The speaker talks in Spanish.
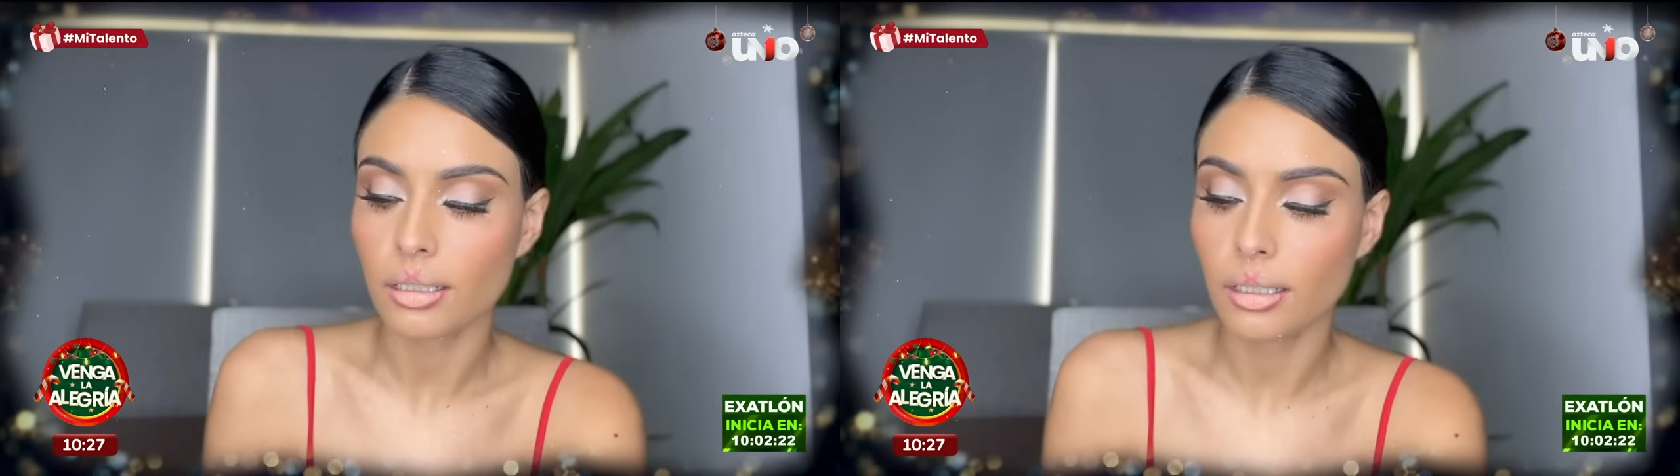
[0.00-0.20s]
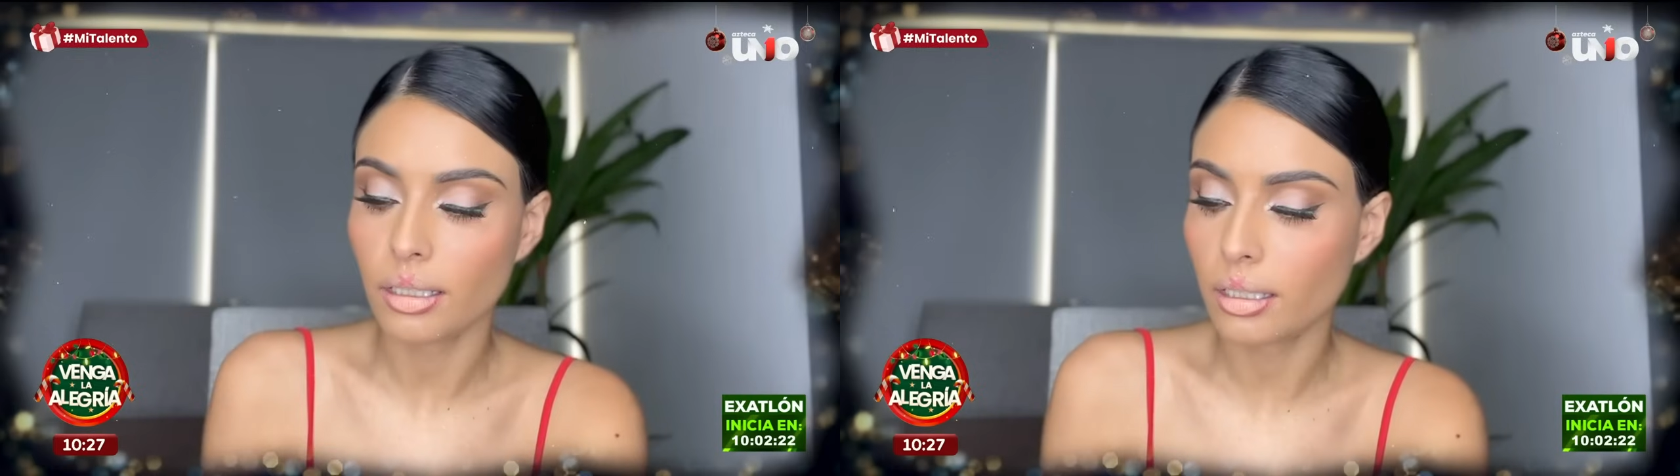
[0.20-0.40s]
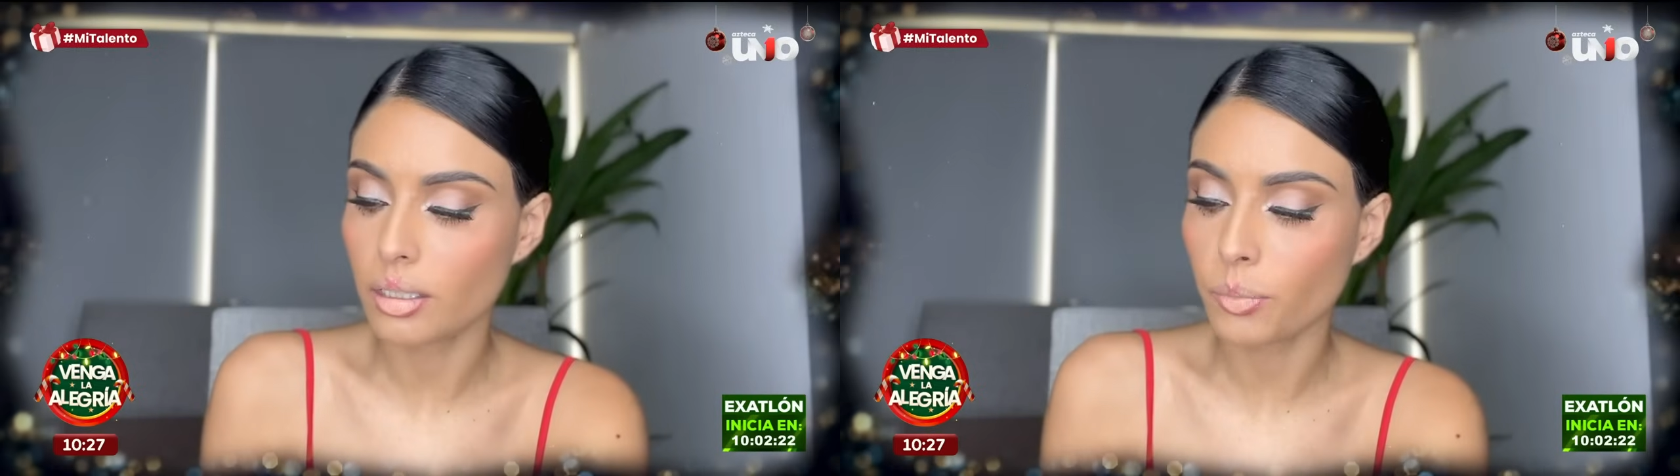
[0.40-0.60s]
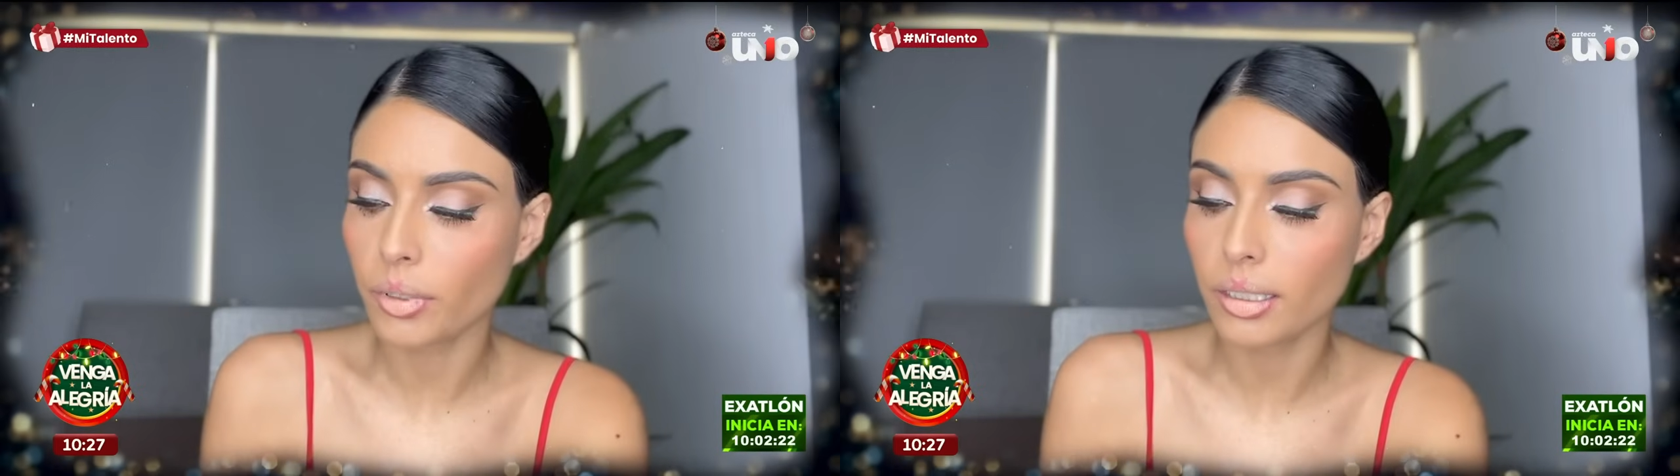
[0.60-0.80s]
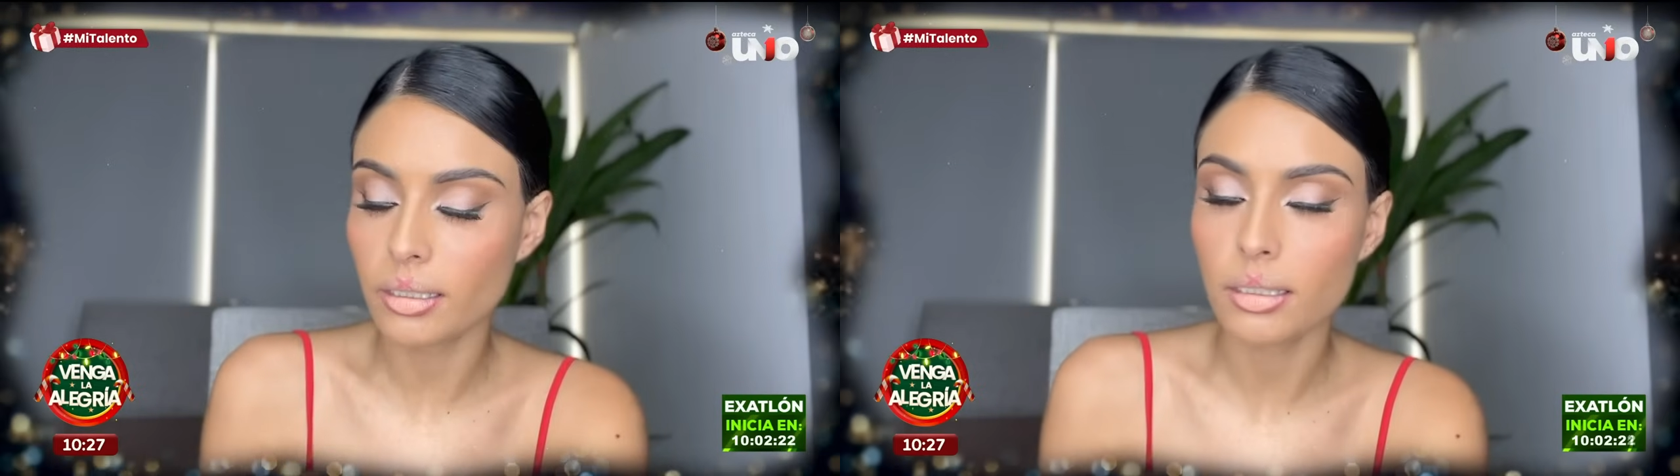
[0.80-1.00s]
Y
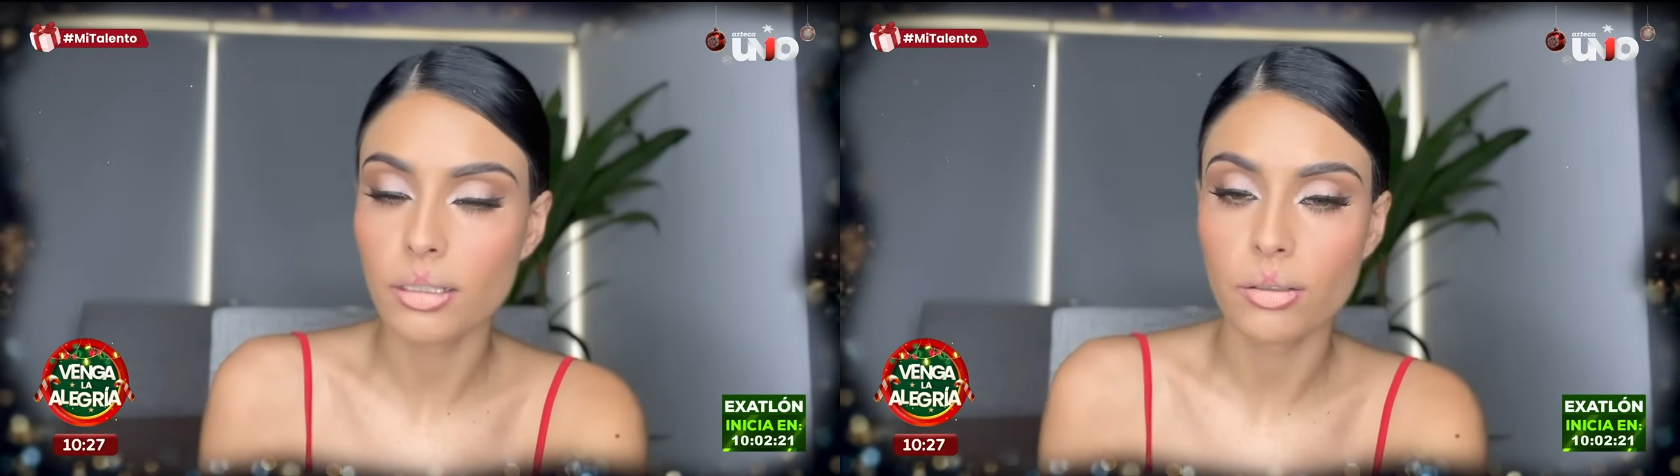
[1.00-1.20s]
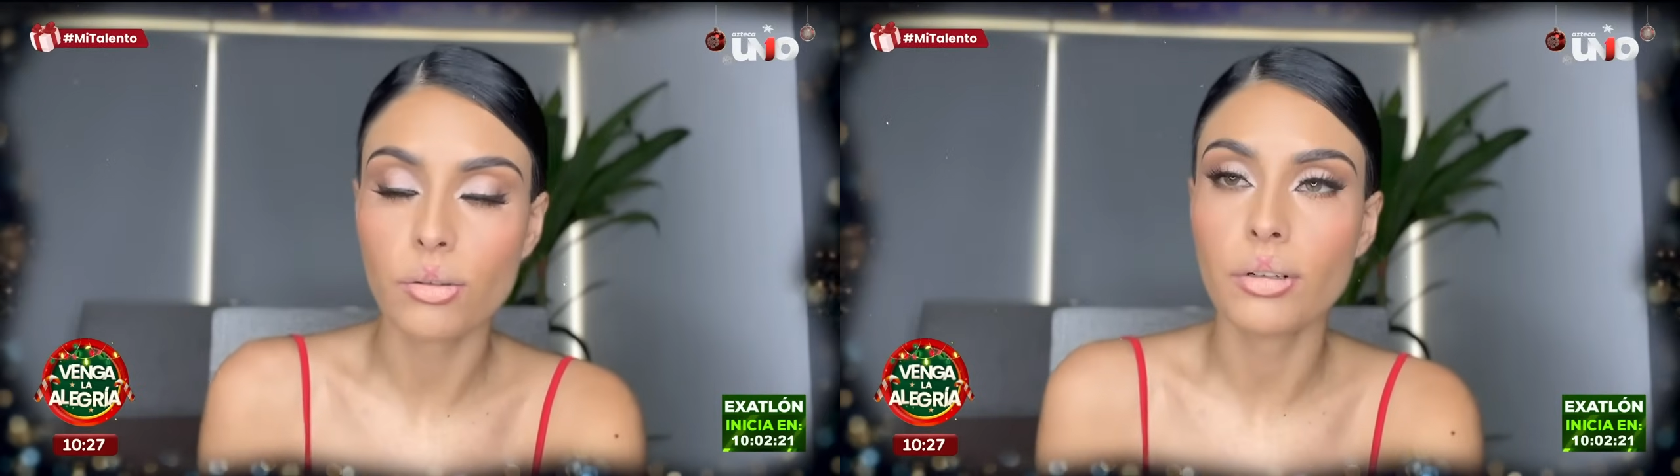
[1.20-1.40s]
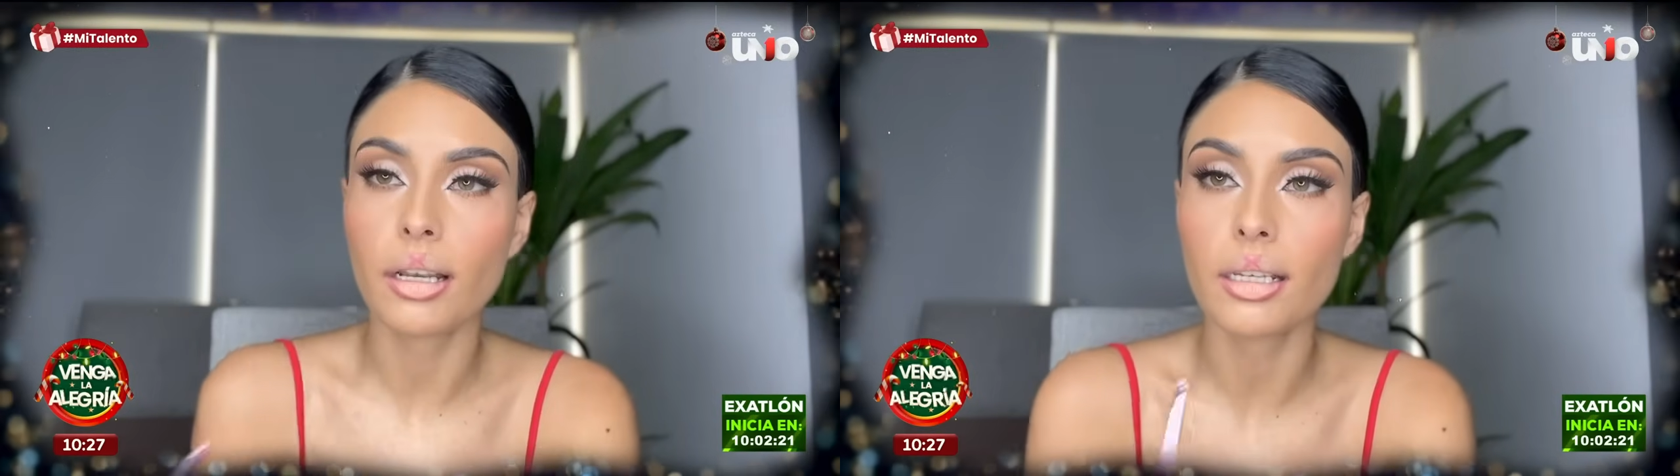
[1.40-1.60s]
después una